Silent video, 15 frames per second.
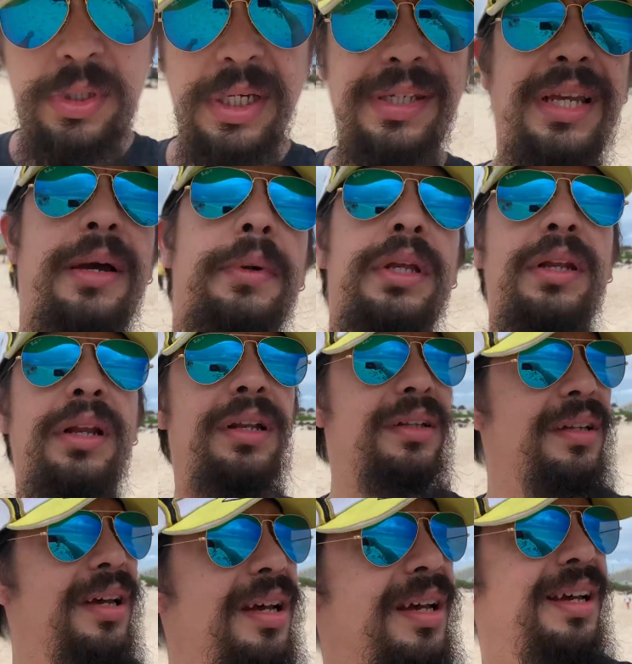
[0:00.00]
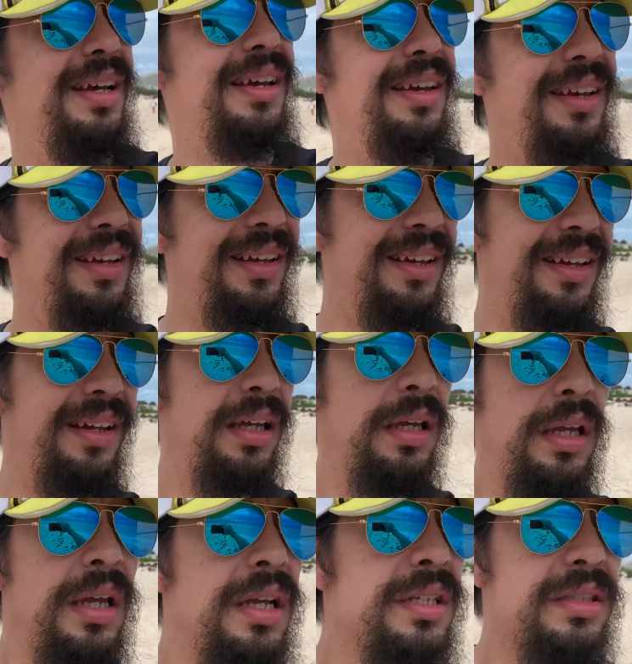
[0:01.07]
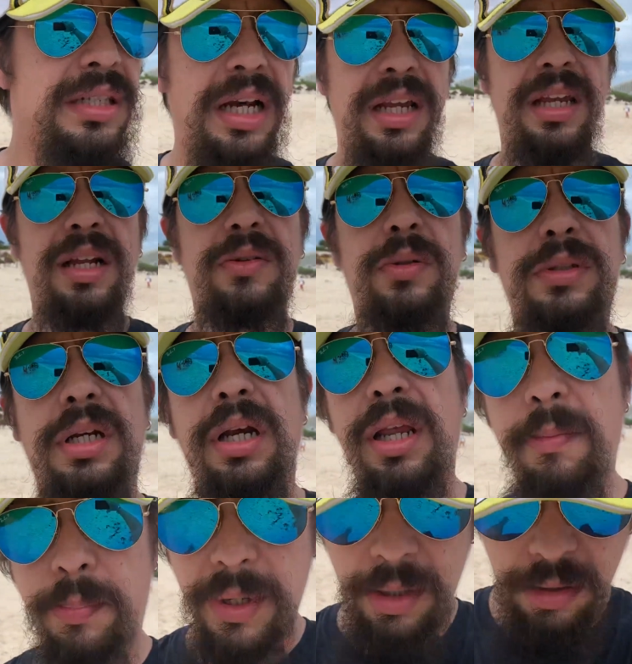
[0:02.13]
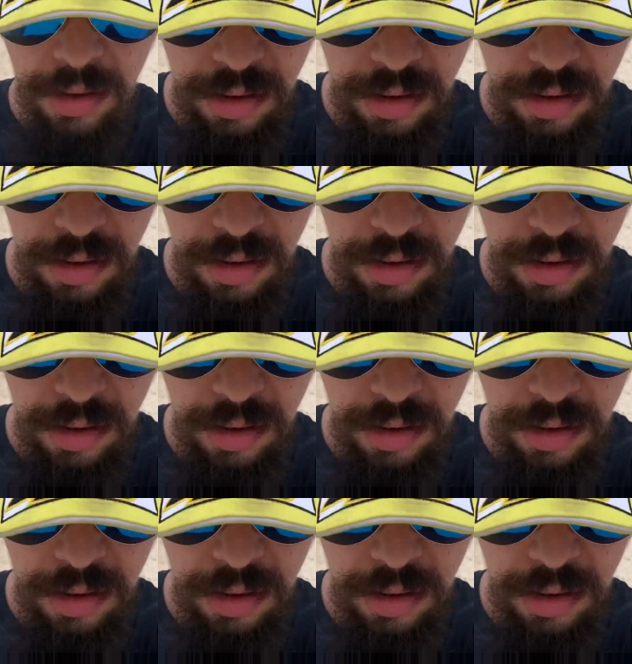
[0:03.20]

ya saben, el eh, trial contra el Emperor,